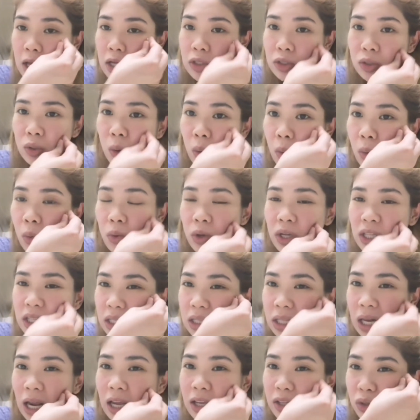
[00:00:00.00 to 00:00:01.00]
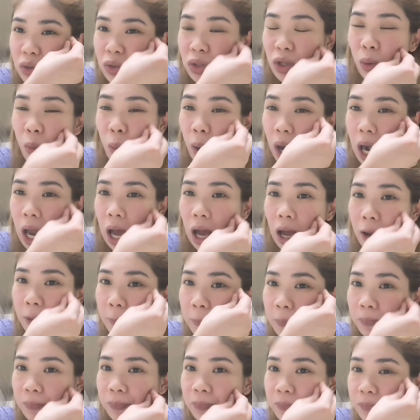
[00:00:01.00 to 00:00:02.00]
So, kung itatry nyo na walang
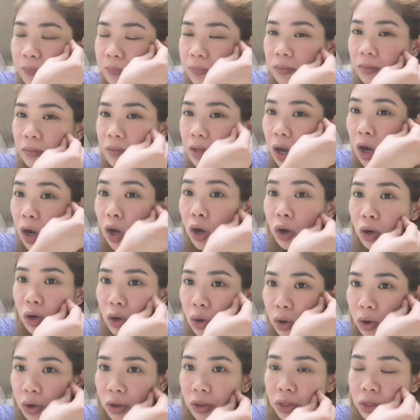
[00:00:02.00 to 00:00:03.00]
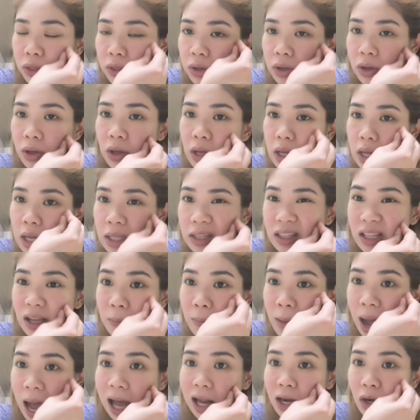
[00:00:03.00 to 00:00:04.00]
cloth
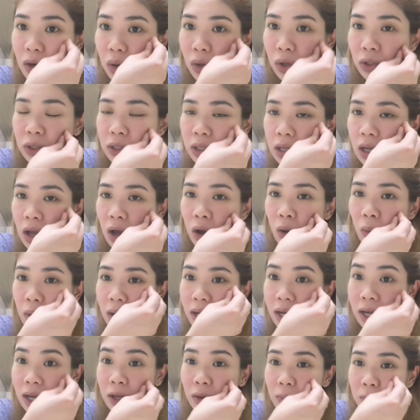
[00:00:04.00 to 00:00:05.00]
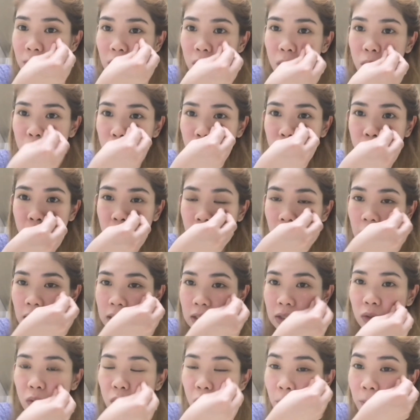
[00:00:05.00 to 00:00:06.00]
na balot, huwag kayong
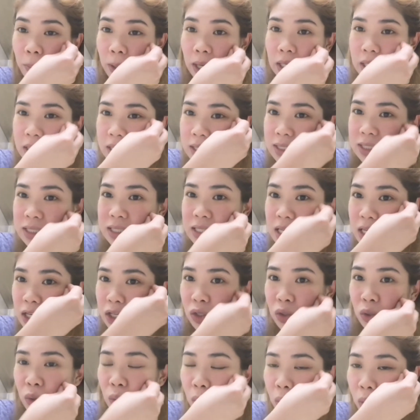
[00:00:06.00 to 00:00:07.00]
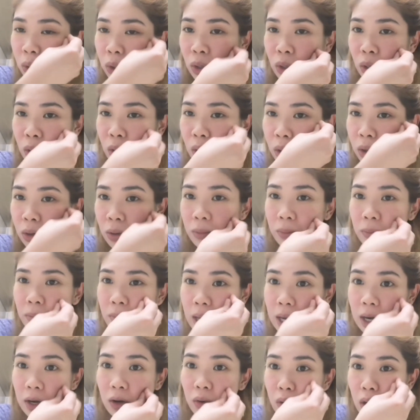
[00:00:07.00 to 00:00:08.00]
magugulat kung pagbising nyo,
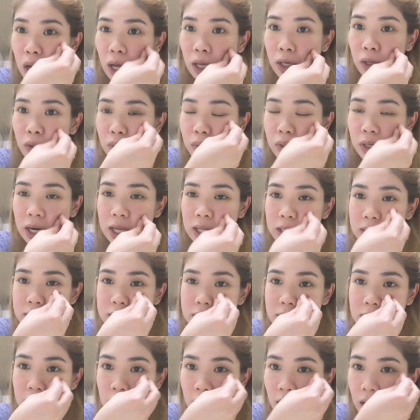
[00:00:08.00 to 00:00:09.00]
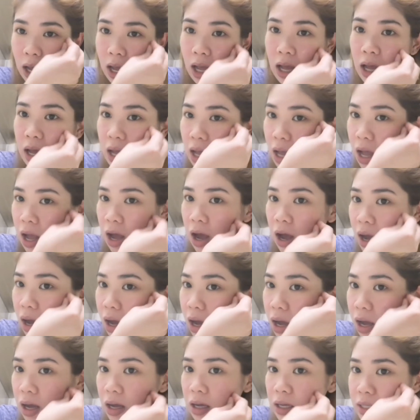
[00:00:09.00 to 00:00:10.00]
meron kayong red sa,
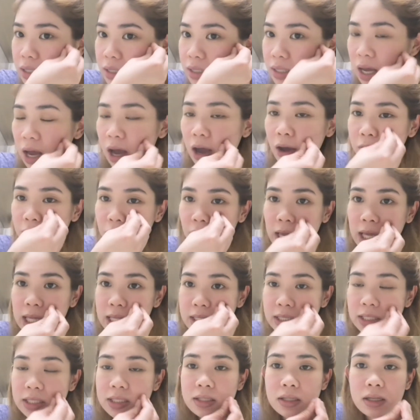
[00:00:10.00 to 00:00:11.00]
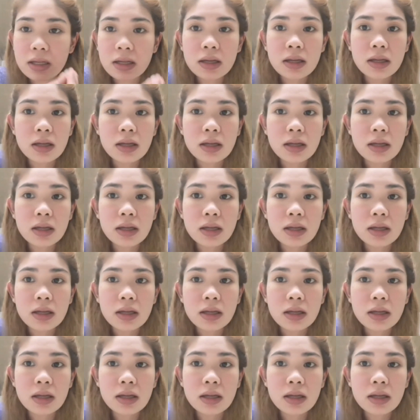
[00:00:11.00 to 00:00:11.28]
sa face.